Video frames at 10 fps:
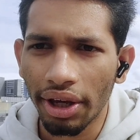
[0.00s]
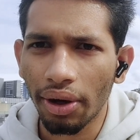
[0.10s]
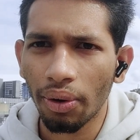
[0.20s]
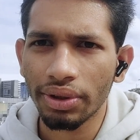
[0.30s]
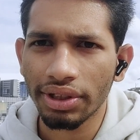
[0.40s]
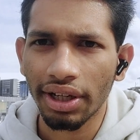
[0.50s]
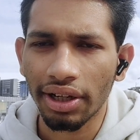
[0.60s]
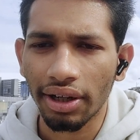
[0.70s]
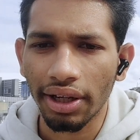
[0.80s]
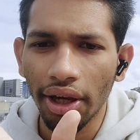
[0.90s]
ఏ కోర్స్
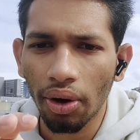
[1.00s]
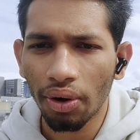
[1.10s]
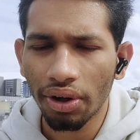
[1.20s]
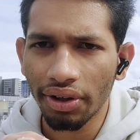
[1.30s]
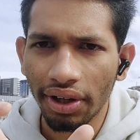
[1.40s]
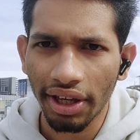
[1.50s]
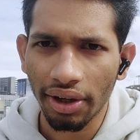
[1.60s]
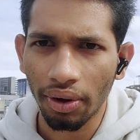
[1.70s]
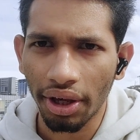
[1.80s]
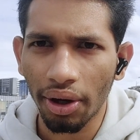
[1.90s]
ఏ కోర్టు ఏ
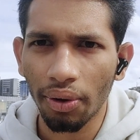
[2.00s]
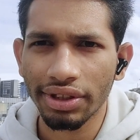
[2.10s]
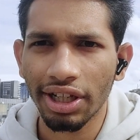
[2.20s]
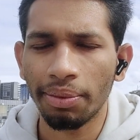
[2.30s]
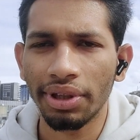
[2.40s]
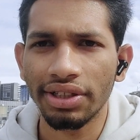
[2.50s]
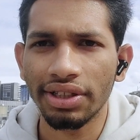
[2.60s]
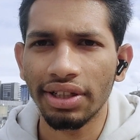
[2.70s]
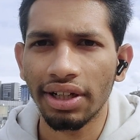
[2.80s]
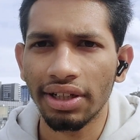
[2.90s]
కో ఏ కోర్స్
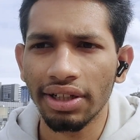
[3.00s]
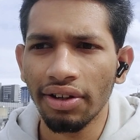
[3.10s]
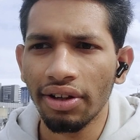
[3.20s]
సంబంధించింది అని